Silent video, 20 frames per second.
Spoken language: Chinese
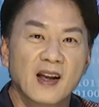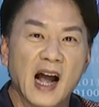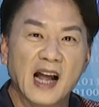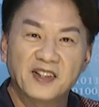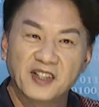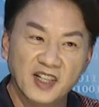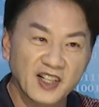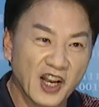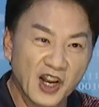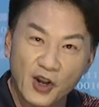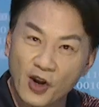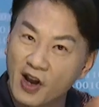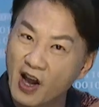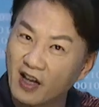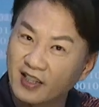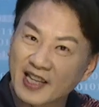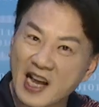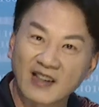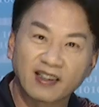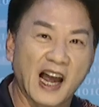他今天又
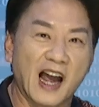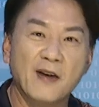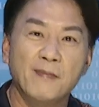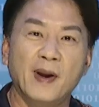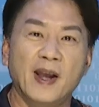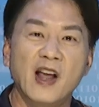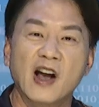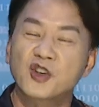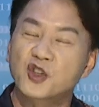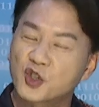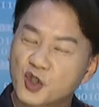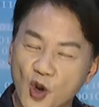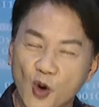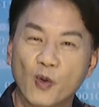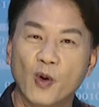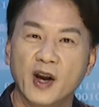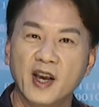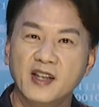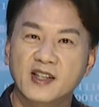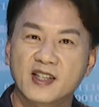要上台北要
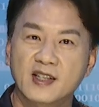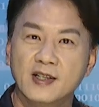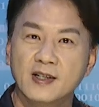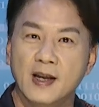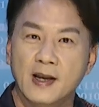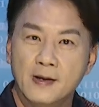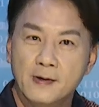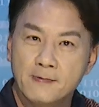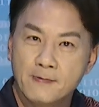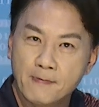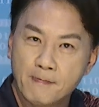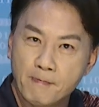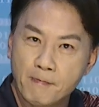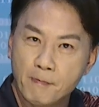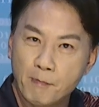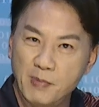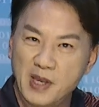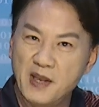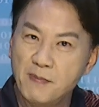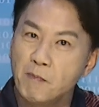送我一只
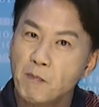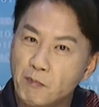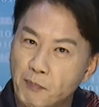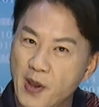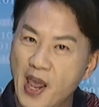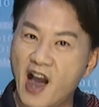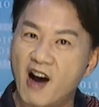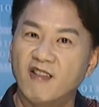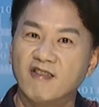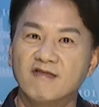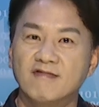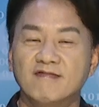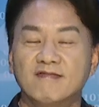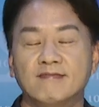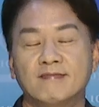名表，